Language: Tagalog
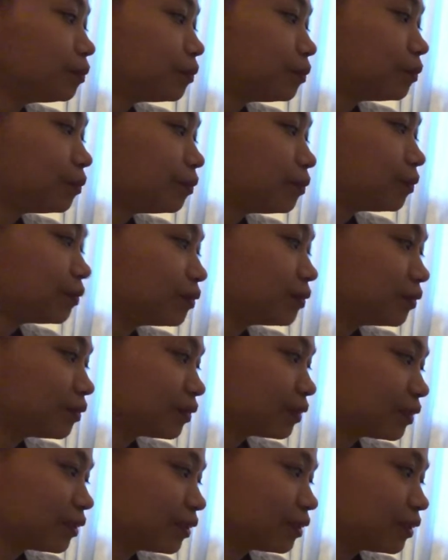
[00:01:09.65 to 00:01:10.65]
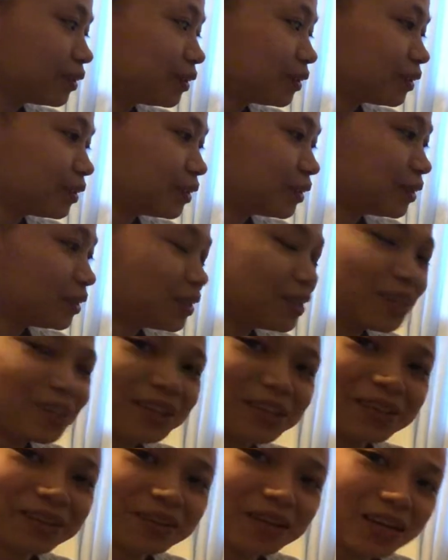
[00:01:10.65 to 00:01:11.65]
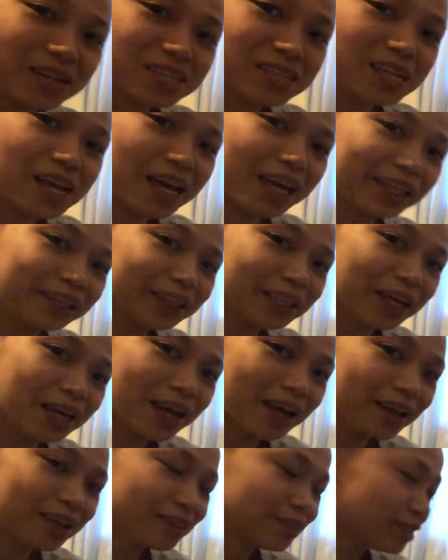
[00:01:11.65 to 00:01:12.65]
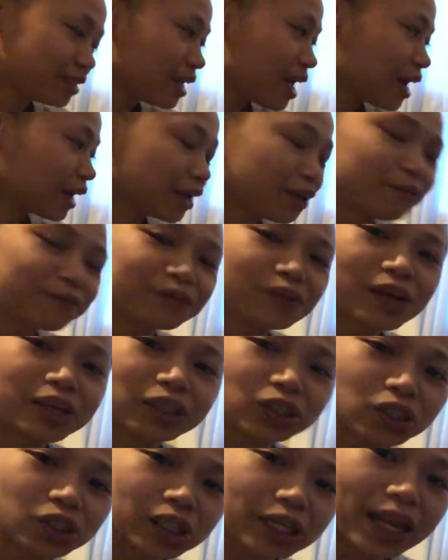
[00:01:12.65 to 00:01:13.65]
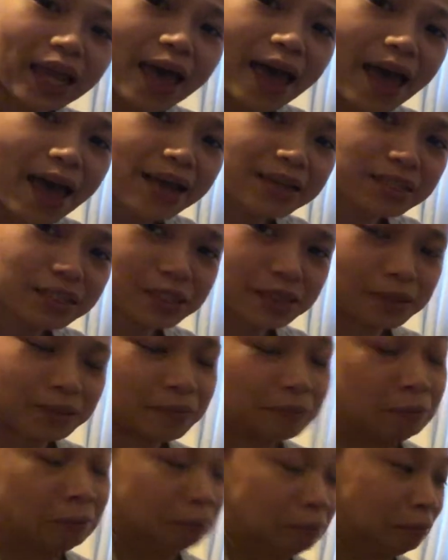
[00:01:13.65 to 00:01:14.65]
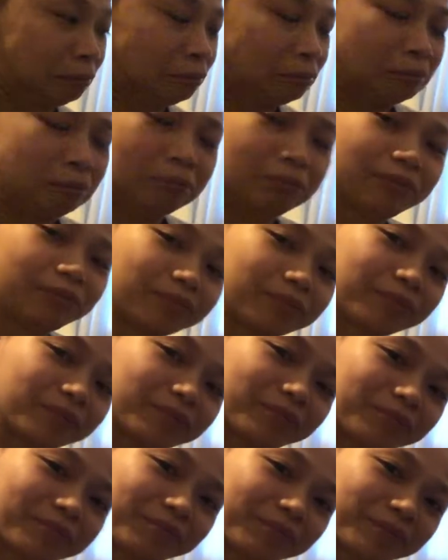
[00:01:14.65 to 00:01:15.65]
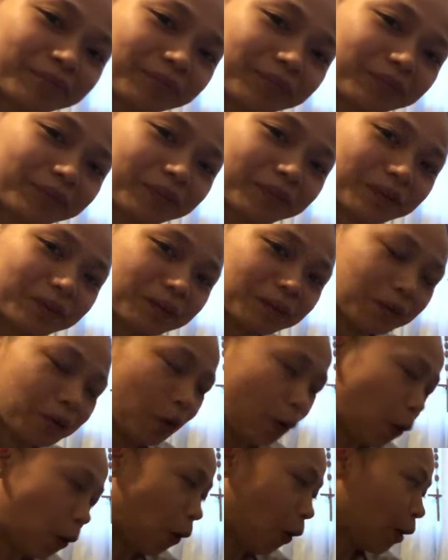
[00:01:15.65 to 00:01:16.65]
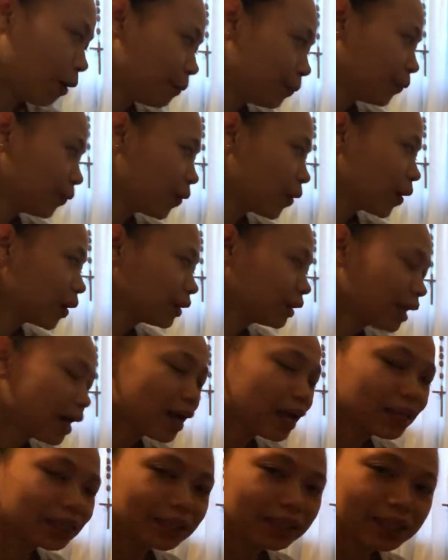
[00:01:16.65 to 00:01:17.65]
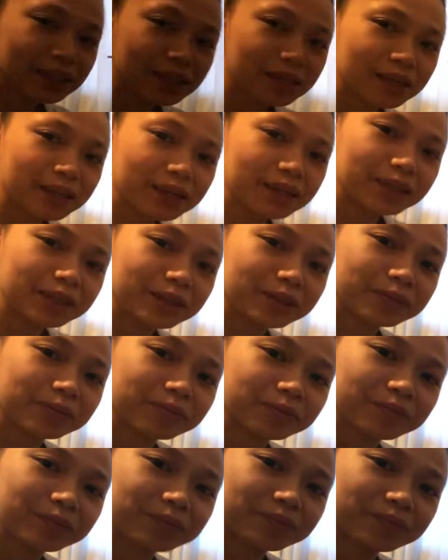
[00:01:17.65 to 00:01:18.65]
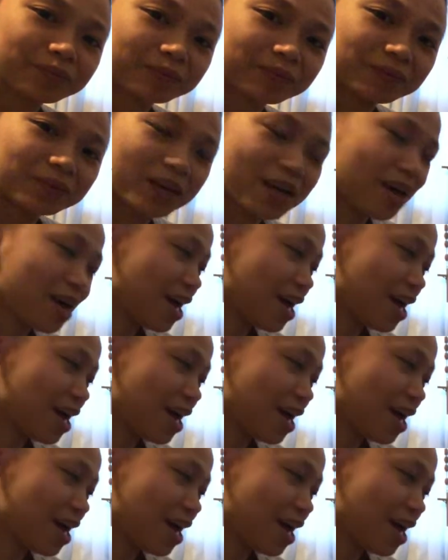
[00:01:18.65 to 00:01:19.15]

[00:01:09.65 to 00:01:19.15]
Excited kayo po Excited si Mami na. Excited sa aking French class. Apa. Itong pasaway sa school ha. Opo, Daddy. Mga away ha.